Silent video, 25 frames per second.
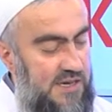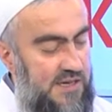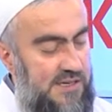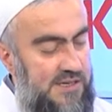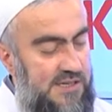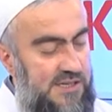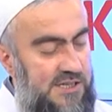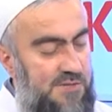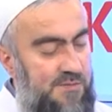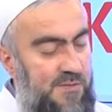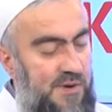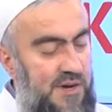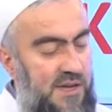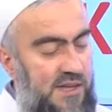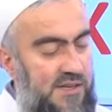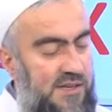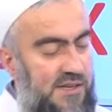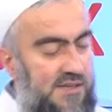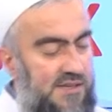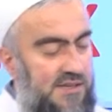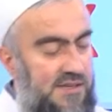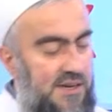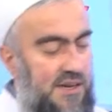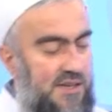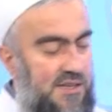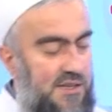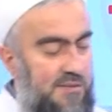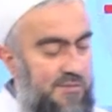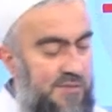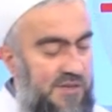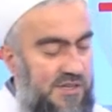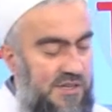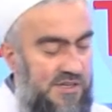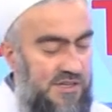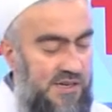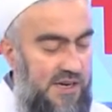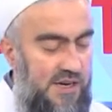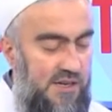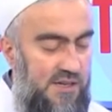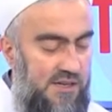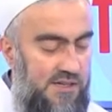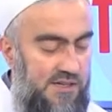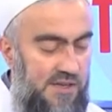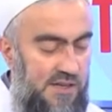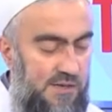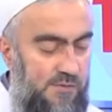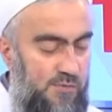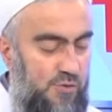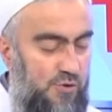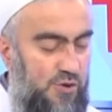İsmail Deniz, Adem Deniz
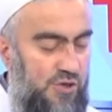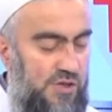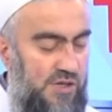kardeşler Bursa